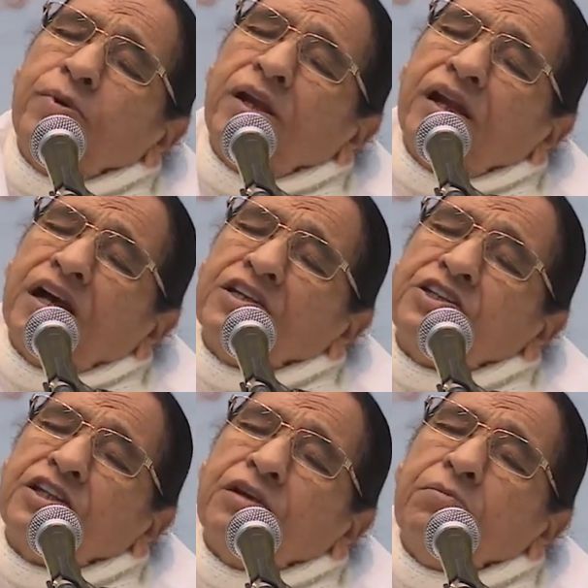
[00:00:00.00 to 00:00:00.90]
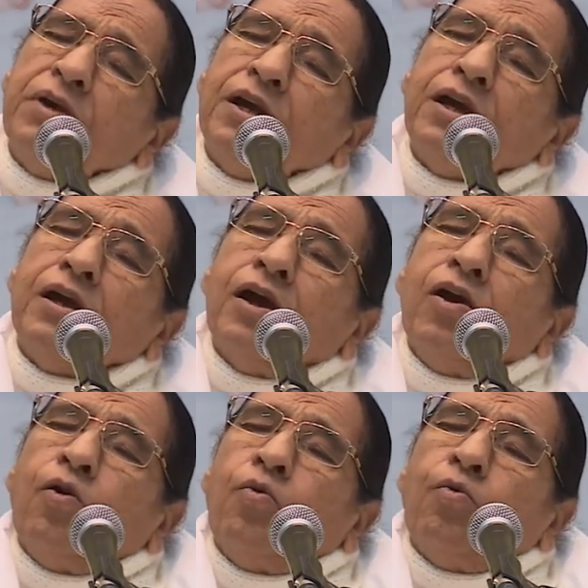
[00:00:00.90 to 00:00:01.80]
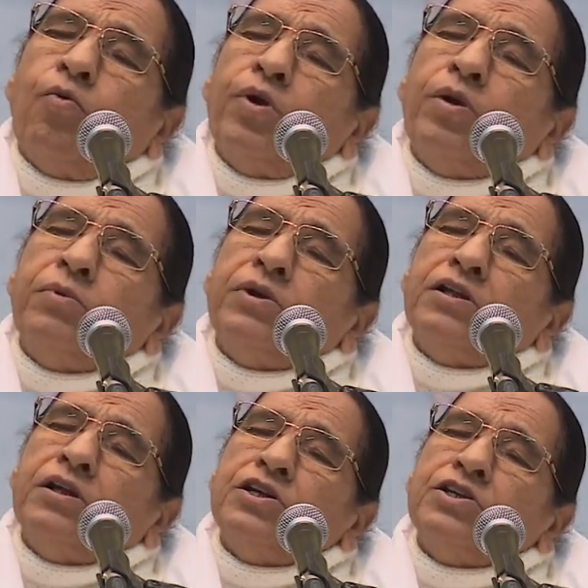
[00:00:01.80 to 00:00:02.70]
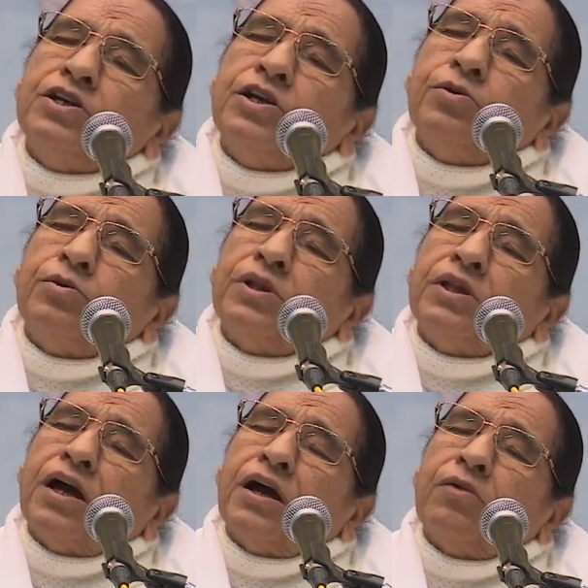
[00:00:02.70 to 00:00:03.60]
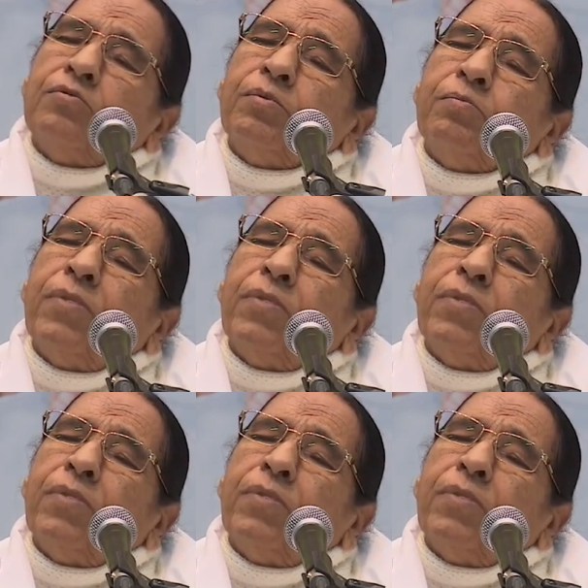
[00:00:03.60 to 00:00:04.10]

சில நேரங்களில் தனக்குள் சுற்றிக் கொள்கிறது சில